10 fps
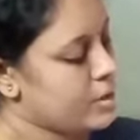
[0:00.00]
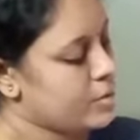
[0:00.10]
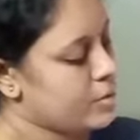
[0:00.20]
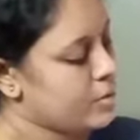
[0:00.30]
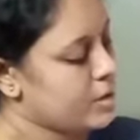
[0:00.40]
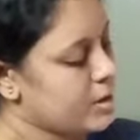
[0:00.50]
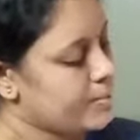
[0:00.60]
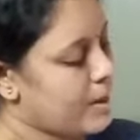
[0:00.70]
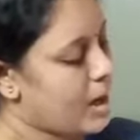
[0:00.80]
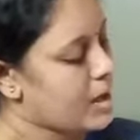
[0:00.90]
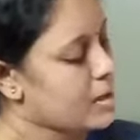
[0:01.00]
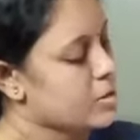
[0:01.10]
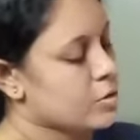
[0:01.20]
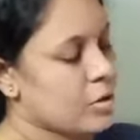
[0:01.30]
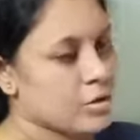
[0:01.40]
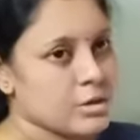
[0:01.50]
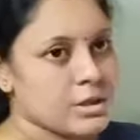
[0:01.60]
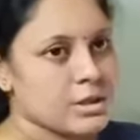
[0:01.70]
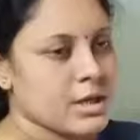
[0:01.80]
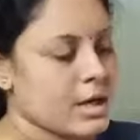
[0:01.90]
নদী পার
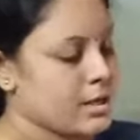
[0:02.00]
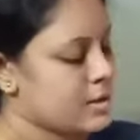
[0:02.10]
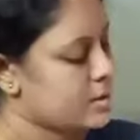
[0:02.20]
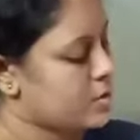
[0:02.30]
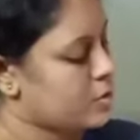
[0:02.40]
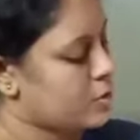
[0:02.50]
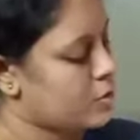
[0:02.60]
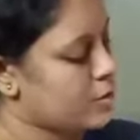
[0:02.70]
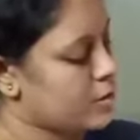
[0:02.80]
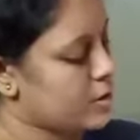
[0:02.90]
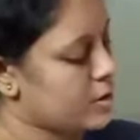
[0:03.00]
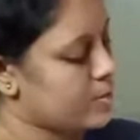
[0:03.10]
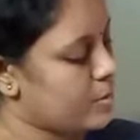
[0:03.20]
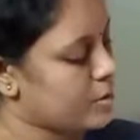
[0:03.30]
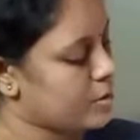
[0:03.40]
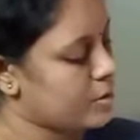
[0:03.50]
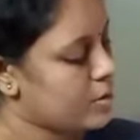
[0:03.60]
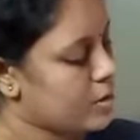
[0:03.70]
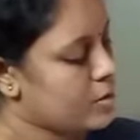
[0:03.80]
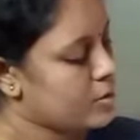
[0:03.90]
তরণী চাই জননীর মতো
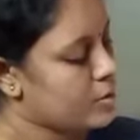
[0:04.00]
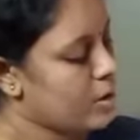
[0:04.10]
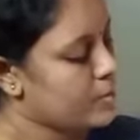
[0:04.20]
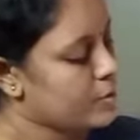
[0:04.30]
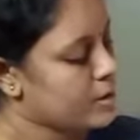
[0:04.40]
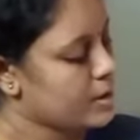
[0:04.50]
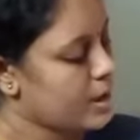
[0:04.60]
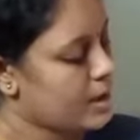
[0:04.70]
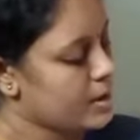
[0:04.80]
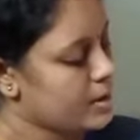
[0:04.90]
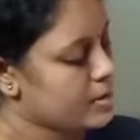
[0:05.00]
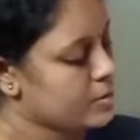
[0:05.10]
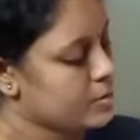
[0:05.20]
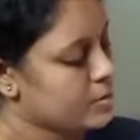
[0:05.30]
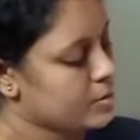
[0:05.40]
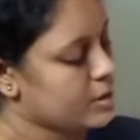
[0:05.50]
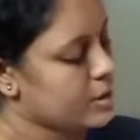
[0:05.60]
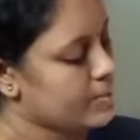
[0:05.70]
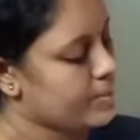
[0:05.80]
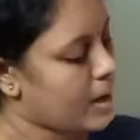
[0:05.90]
রমণী নাই
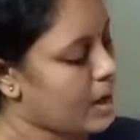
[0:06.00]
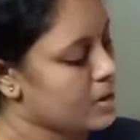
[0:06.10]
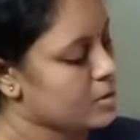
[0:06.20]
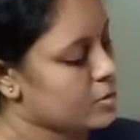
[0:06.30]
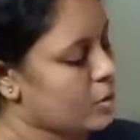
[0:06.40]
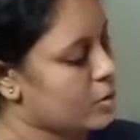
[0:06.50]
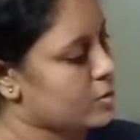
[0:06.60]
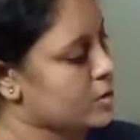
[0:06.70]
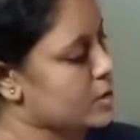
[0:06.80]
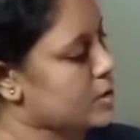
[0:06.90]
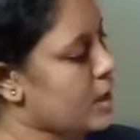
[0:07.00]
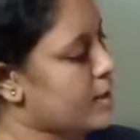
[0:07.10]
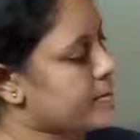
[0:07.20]
নদী পার তরণী চাই